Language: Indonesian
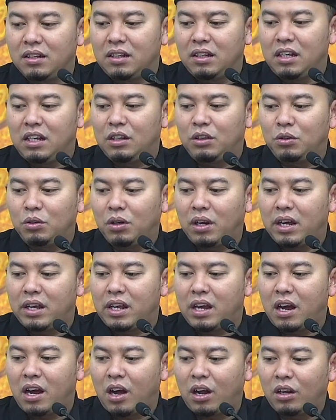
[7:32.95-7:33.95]
Itulah
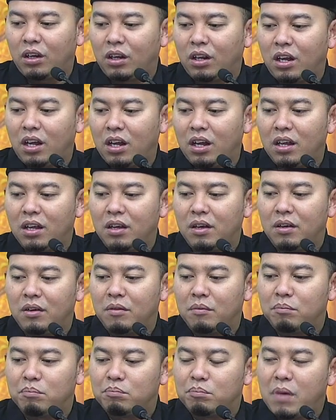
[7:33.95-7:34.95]
yang Allah
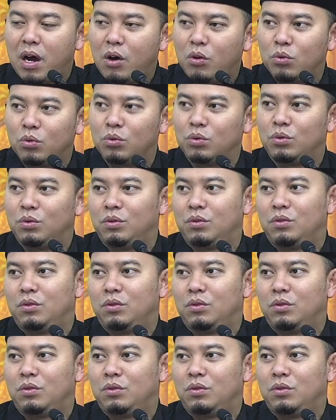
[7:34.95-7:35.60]
mau